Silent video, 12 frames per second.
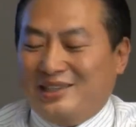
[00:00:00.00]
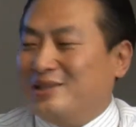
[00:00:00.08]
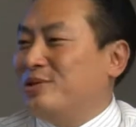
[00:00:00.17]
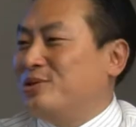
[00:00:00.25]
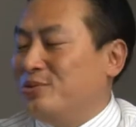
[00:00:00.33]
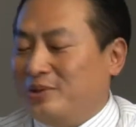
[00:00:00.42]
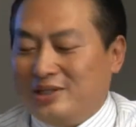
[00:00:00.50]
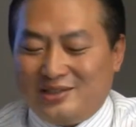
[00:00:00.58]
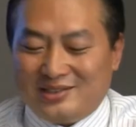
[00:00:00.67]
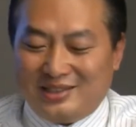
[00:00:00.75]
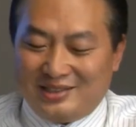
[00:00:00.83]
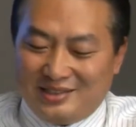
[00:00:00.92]
最后这个一定
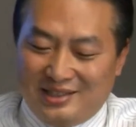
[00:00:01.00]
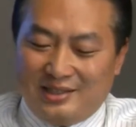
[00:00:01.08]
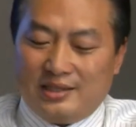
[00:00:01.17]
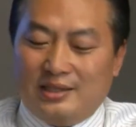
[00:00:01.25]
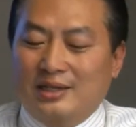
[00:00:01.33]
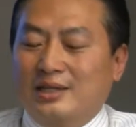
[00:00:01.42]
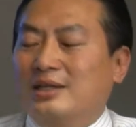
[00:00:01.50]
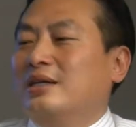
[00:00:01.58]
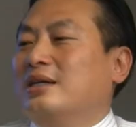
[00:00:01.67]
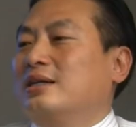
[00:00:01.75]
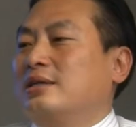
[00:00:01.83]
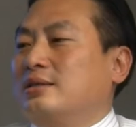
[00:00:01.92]
会出纰漏的，这是第一
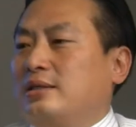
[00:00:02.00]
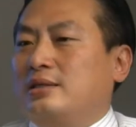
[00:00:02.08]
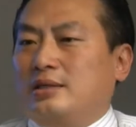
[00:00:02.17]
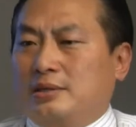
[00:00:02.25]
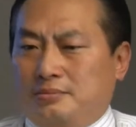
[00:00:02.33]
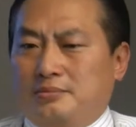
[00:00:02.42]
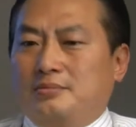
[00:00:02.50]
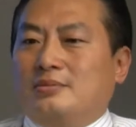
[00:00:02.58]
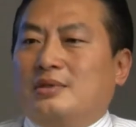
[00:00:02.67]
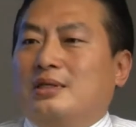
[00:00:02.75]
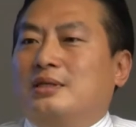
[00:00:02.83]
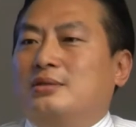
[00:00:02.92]
点。第
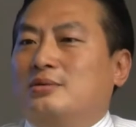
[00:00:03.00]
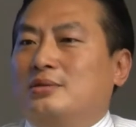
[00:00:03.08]
二点，